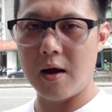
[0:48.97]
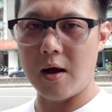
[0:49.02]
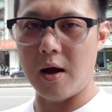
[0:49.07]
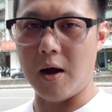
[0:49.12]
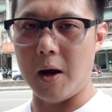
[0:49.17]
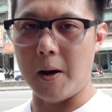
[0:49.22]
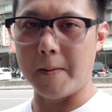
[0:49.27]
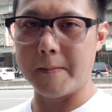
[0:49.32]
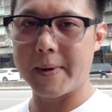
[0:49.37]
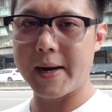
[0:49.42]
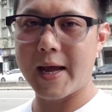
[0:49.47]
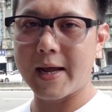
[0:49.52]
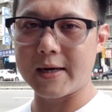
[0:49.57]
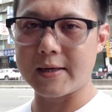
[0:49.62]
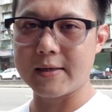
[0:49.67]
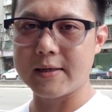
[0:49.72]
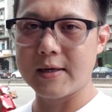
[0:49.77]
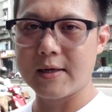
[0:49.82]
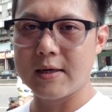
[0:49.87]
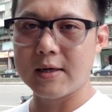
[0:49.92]
好，那
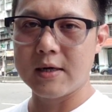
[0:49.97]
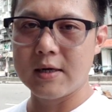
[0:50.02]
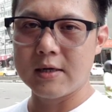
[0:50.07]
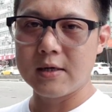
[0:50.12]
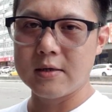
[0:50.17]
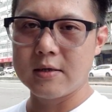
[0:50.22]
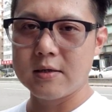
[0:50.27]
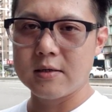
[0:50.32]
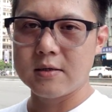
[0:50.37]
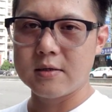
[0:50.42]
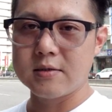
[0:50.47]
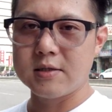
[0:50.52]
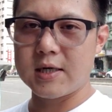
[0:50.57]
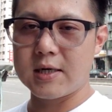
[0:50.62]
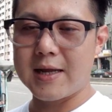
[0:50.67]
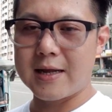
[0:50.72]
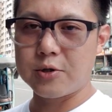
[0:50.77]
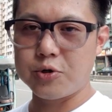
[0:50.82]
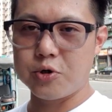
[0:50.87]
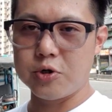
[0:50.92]

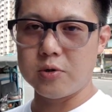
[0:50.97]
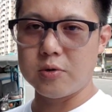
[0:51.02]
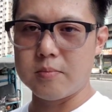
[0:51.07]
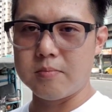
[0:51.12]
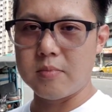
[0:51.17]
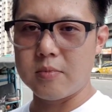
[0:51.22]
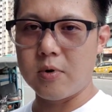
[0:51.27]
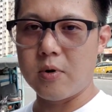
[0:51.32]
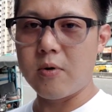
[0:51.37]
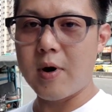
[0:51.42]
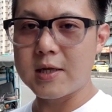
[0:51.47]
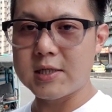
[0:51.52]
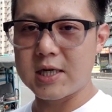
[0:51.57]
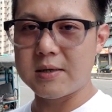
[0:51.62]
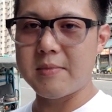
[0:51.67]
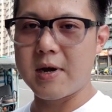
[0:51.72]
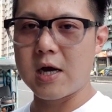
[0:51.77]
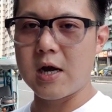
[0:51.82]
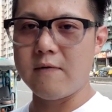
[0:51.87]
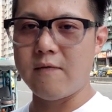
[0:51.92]
接上去外接
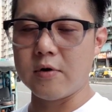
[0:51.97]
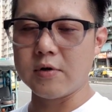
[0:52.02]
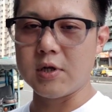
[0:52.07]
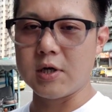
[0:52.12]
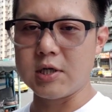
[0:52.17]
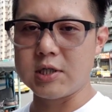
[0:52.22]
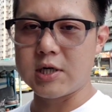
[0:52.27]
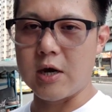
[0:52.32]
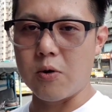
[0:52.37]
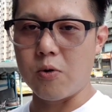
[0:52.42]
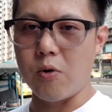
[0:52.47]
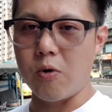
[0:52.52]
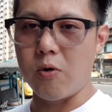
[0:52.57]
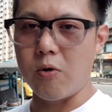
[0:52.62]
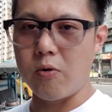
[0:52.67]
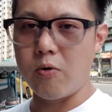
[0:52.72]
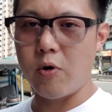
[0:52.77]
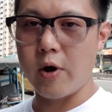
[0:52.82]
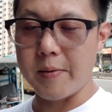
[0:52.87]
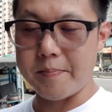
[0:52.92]
麦克风的效果
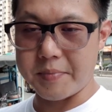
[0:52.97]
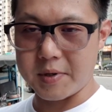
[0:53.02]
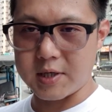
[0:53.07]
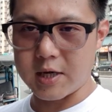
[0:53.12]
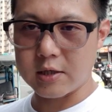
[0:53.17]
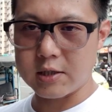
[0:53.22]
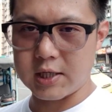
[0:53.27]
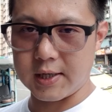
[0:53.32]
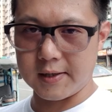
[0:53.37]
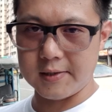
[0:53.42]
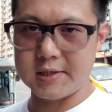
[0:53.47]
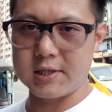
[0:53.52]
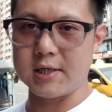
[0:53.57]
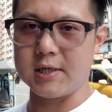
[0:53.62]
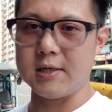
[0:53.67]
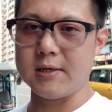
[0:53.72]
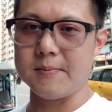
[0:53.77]
会比较清晰，